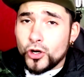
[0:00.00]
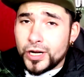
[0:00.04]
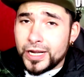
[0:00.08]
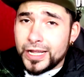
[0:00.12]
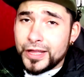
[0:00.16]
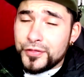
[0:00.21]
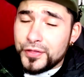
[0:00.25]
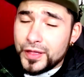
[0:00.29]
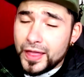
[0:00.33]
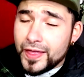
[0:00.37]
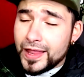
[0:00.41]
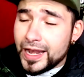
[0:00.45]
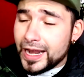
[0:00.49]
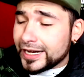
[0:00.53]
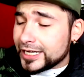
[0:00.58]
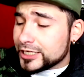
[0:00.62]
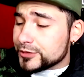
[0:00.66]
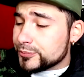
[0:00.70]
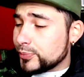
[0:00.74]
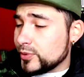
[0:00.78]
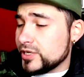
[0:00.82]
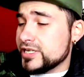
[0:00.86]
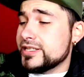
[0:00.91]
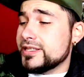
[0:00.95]
lo que decía de la
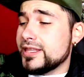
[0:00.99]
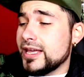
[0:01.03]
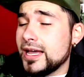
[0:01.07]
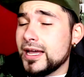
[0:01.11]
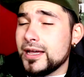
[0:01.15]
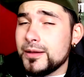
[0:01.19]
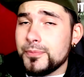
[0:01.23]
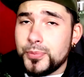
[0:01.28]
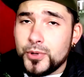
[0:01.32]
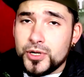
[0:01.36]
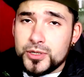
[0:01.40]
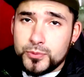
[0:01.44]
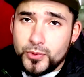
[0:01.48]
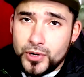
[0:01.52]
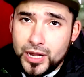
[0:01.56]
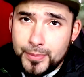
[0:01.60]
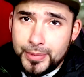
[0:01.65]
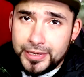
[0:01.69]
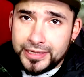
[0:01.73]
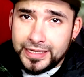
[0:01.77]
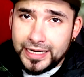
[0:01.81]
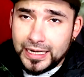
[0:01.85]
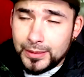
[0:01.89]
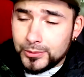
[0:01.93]
respuesta, pues voy a
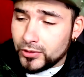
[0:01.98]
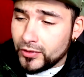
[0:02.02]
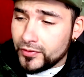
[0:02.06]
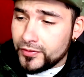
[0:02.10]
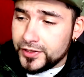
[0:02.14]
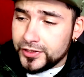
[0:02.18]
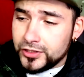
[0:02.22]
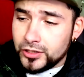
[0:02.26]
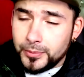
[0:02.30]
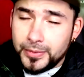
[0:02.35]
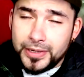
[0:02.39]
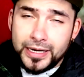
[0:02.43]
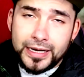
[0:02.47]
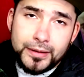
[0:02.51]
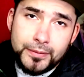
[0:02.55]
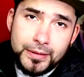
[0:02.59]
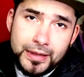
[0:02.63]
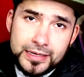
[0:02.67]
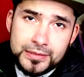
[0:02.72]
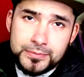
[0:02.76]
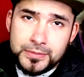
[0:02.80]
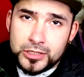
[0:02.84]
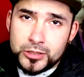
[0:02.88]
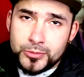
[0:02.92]
apretar el botoncito para que
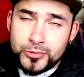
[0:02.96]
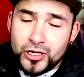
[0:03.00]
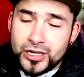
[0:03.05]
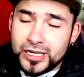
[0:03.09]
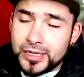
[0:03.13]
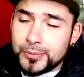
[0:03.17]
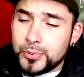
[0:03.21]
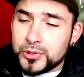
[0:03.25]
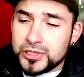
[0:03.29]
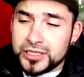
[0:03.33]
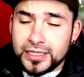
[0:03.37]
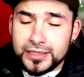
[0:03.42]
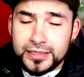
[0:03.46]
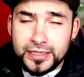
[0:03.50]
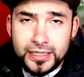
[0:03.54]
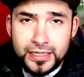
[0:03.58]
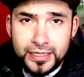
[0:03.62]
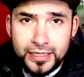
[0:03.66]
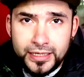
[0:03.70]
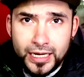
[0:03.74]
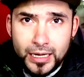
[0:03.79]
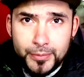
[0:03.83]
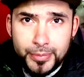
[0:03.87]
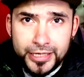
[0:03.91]
veáis más o menos la respuesta que
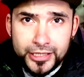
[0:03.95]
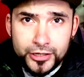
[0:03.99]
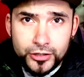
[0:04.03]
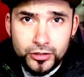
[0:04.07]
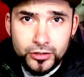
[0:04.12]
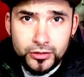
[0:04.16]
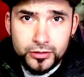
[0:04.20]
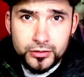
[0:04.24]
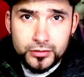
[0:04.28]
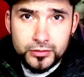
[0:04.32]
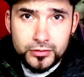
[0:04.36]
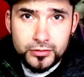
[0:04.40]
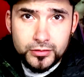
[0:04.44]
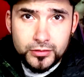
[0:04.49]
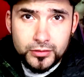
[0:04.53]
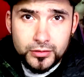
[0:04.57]
tiene. Apreto.